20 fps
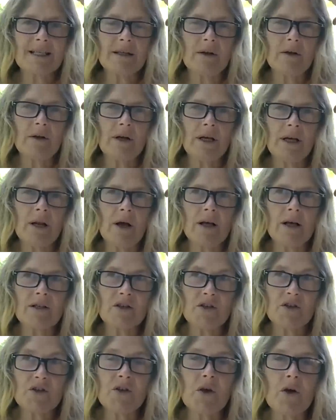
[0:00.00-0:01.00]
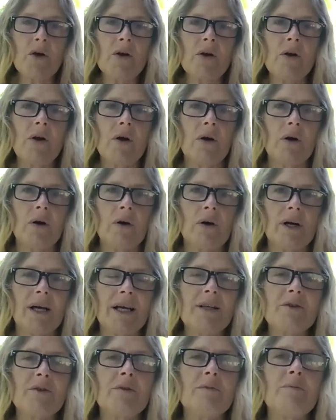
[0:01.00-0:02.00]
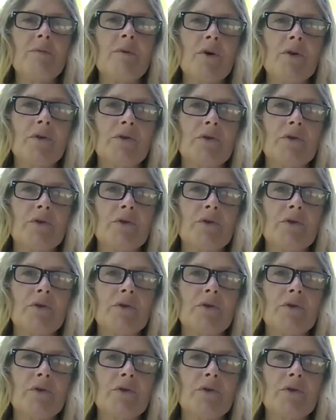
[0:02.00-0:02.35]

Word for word: le seul raisonnement